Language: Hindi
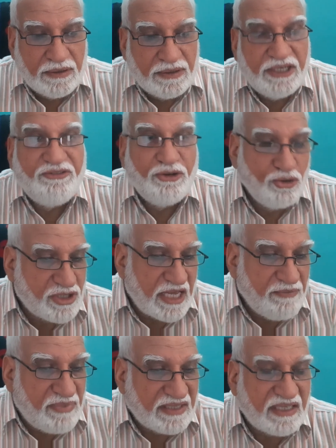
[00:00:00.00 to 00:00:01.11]
डिफ्यूज़
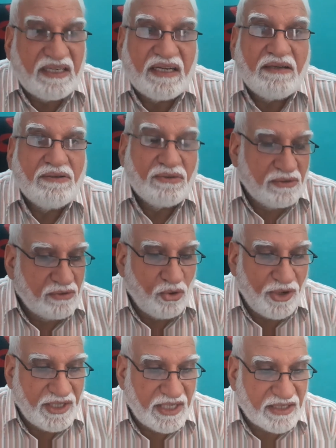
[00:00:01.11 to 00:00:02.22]
टाइप प्लेसेंटा
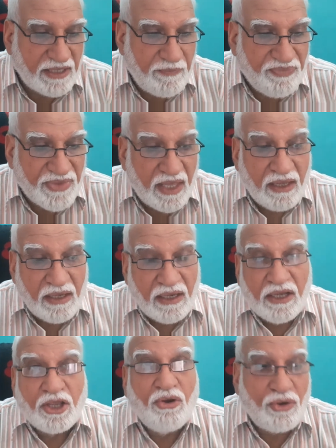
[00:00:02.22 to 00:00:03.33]
घोड़ी जैसे
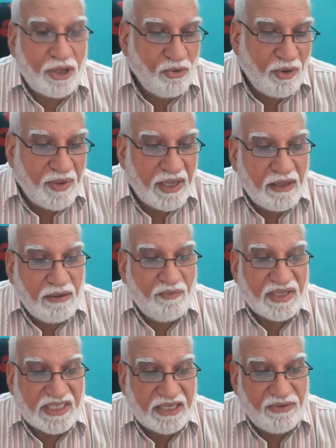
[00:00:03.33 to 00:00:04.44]
क्योंकि उनमें
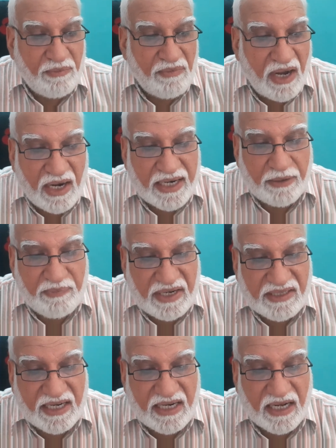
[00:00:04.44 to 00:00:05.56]
बच्चे व माँ के
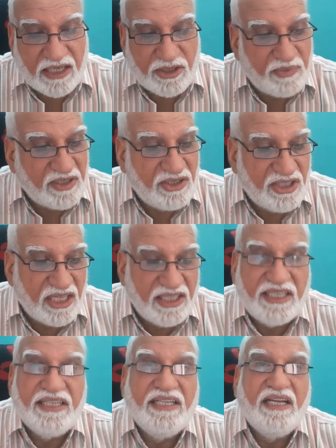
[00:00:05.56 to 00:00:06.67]
प्लेसेंटा का संबंध
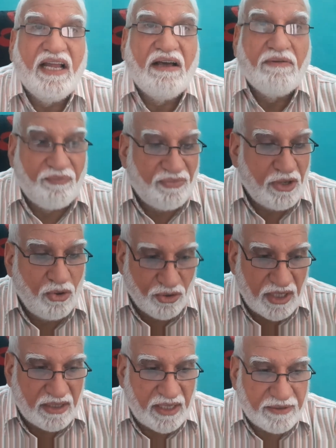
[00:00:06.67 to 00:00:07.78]
जल्दी ही ढीला हो
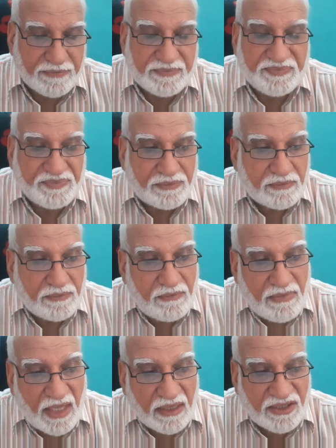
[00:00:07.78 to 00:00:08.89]
जाता
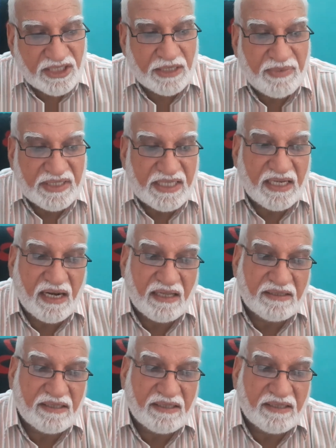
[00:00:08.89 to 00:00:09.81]
है जिससे बच्चे का रक्त